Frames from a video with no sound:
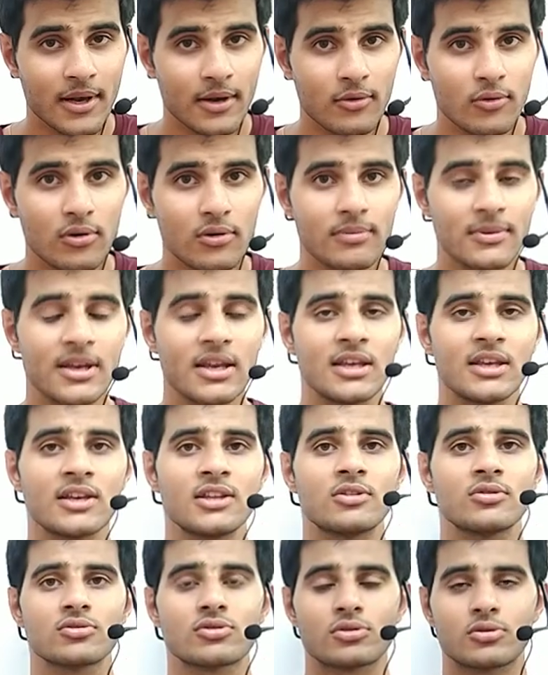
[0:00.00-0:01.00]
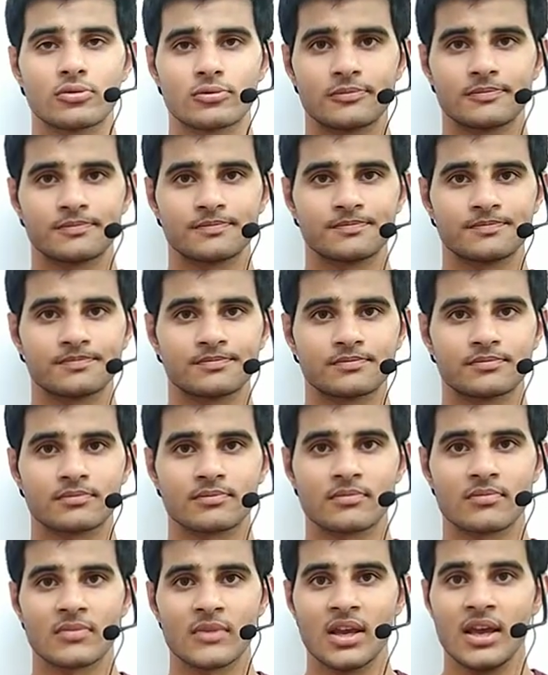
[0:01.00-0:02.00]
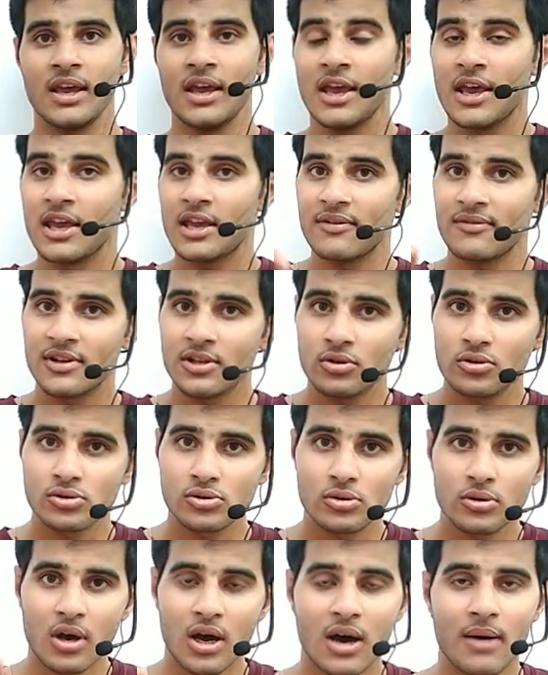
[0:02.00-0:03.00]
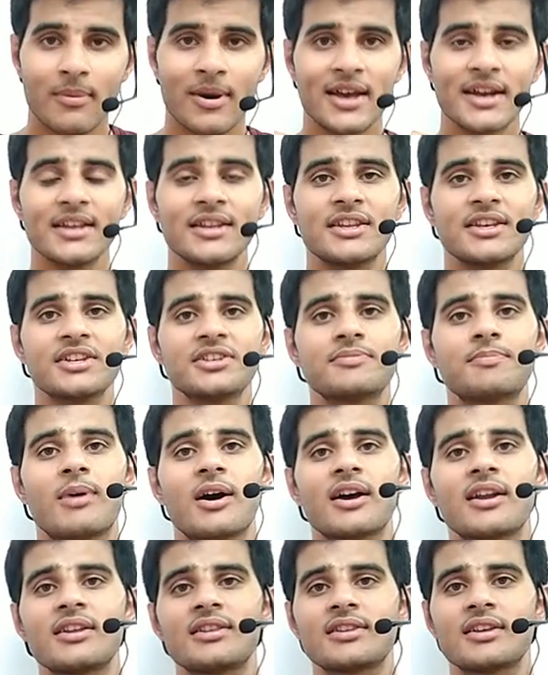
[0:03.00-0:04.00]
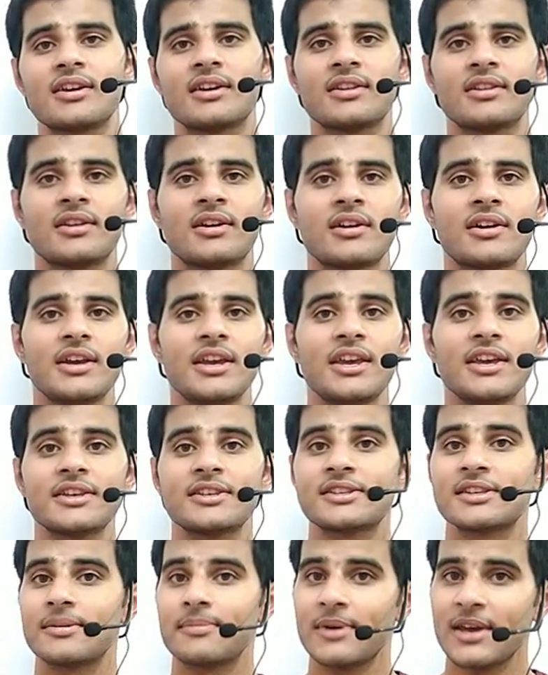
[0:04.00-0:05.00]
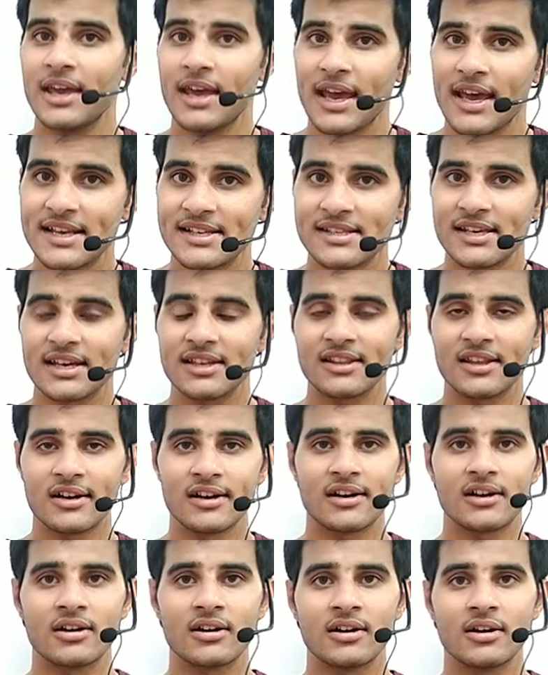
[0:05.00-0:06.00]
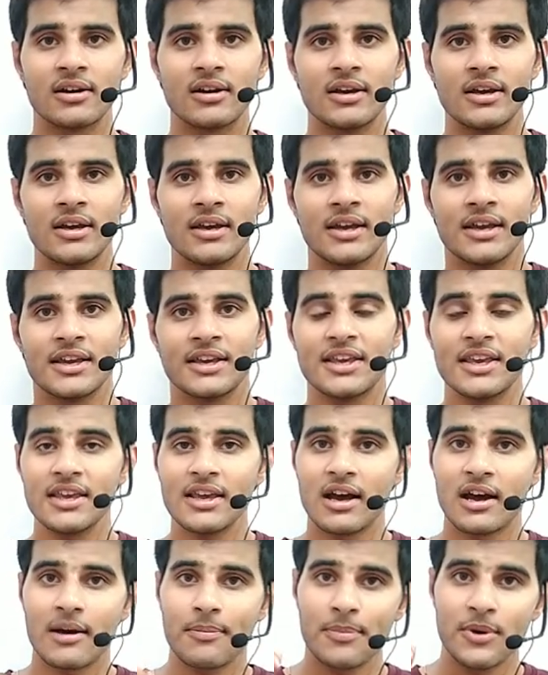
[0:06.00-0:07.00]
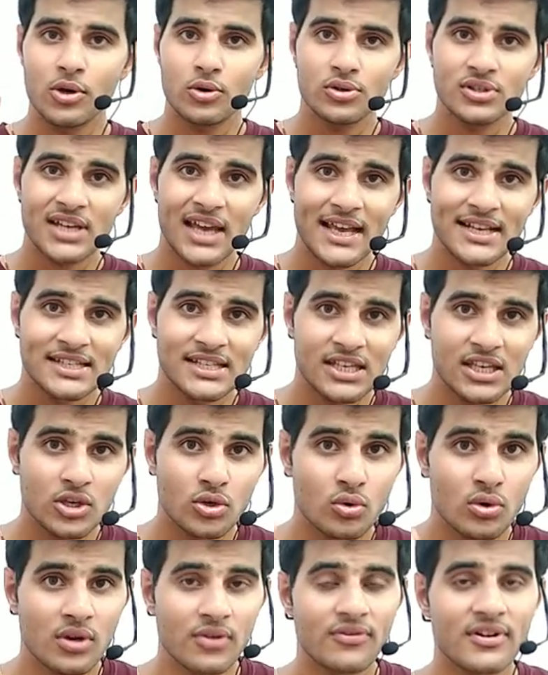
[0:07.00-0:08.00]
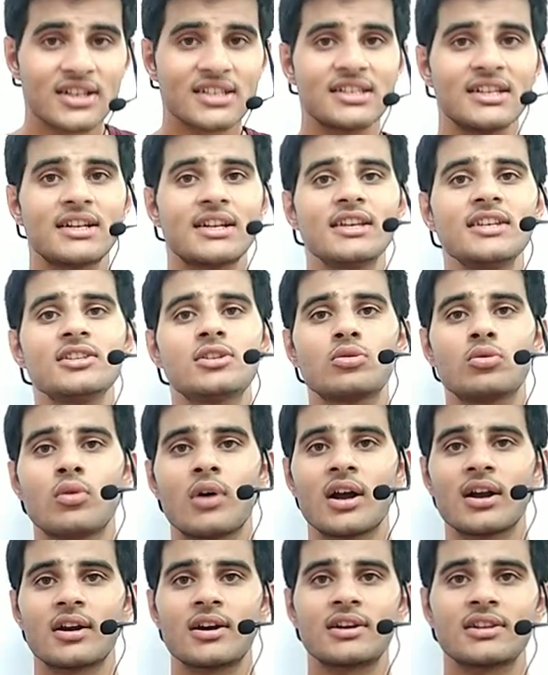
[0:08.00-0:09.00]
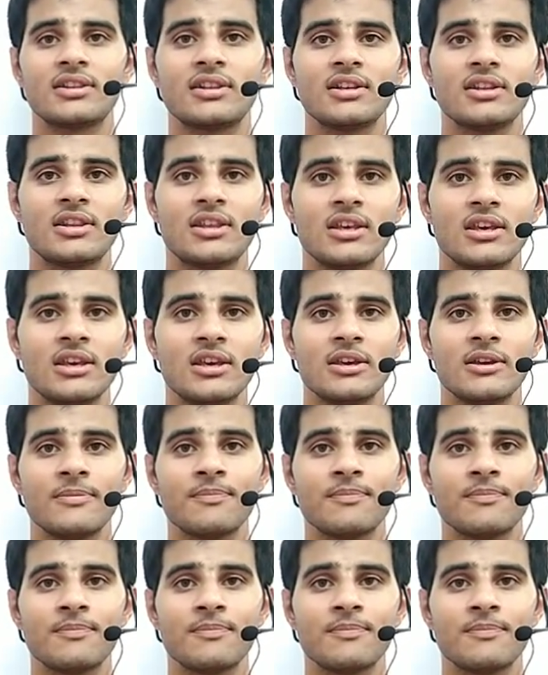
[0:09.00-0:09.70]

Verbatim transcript: बिल्कुल भी नहीं है दोस्तों इवन दोस्तों हमारे देश भारत के अंदर एक समय ऐसा था कि यहाँ पे कुछ ऐसी यूनिवर्सिटीज़ हुआ करती थी